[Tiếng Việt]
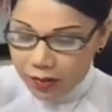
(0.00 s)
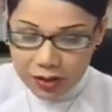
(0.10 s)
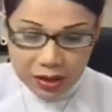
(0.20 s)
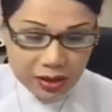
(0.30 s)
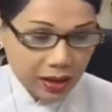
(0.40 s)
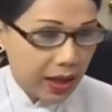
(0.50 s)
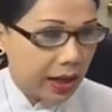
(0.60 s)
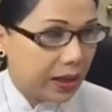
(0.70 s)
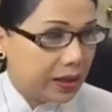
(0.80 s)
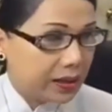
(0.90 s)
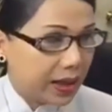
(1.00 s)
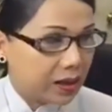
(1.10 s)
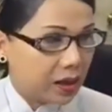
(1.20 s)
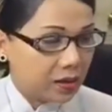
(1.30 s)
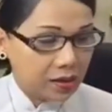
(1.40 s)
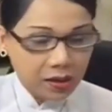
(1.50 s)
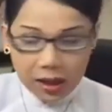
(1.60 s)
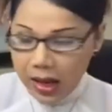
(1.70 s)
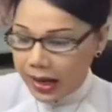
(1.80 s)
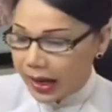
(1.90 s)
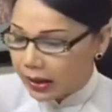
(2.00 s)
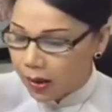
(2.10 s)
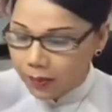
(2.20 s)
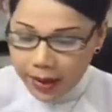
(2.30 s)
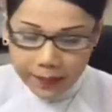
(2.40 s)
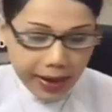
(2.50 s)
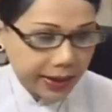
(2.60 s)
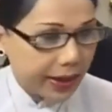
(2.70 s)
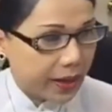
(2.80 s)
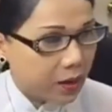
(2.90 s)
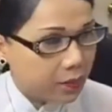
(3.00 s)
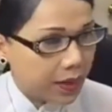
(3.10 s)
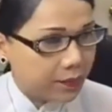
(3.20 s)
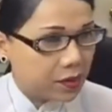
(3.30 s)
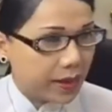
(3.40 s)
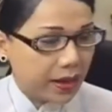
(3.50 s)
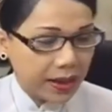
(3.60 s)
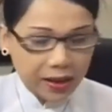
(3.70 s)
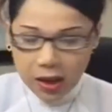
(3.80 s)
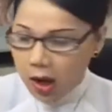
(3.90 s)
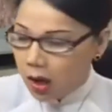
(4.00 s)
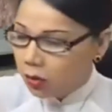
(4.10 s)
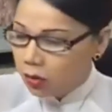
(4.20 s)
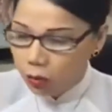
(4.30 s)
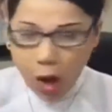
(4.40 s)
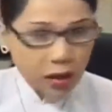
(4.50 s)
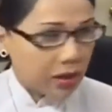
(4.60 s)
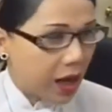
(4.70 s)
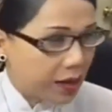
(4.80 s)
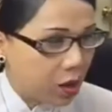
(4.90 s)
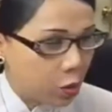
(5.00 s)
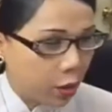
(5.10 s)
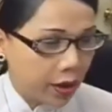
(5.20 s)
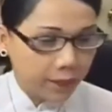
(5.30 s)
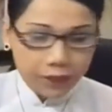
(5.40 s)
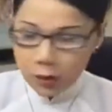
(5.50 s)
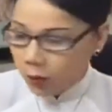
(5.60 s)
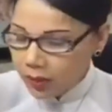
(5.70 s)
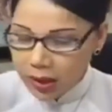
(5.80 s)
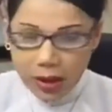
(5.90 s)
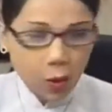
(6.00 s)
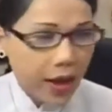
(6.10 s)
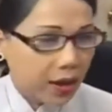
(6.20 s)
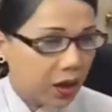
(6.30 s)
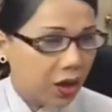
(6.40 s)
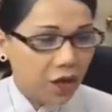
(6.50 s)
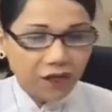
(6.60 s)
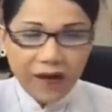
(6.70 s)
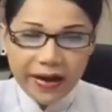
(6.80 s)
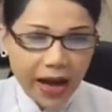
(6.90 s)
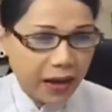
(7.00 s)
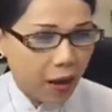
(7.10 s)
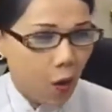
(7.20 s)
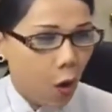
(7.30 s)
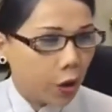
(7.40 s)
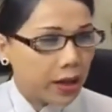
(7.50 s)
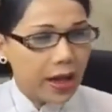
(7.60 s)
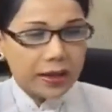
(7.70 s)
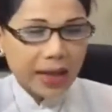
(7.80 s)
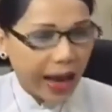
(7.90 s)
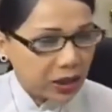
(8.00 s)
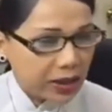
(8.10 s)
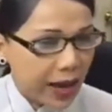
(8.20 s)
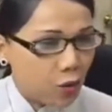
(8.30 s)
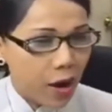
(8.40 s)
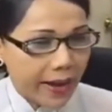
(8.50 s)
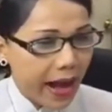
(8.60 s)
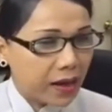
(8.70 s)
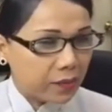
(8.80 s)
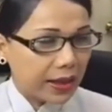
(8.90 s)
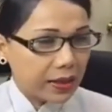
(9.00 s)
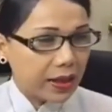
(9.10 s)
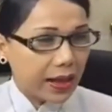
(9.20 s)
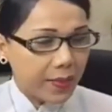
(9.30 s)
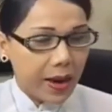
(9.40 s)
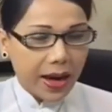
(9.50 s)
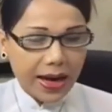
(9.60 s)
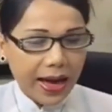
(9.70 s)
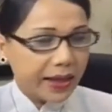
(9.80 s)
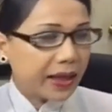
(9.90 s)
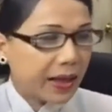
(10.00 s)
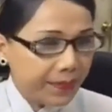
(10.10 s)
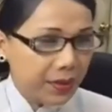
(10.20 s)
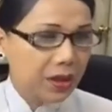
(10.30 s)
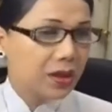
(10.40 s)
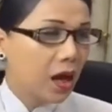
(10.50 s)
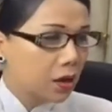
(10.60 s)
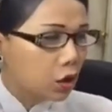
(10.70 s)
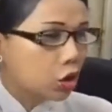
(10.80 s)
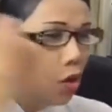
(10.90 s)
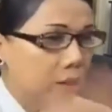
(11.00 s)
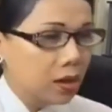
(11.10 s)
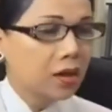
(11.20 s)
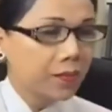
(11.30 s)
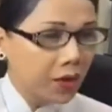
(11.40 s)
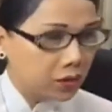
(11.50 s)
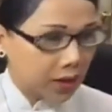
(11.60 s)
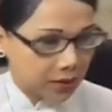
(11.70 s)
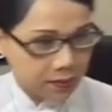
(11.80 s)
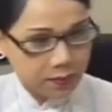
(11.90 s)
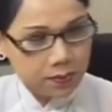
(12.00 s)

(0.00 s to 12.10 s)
theo như vấn đề là lisa nhận được là trong năm 2017 này quốc tế nhân quyền cũng như là hoa kỳ phải đặt câu hỏi tại sao đảng cộng sản việt nam lại cấm người dân xuống đường biểu tình